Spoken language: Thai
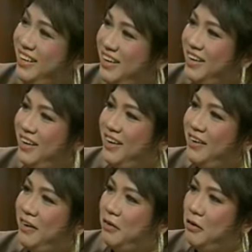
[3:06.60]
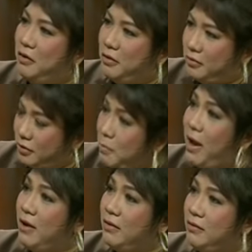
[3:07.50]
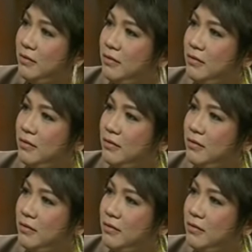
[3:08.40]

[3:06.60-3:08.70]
กำลังคิดตามกำลังคิดตามว่าใช่ไหมบางทีเรา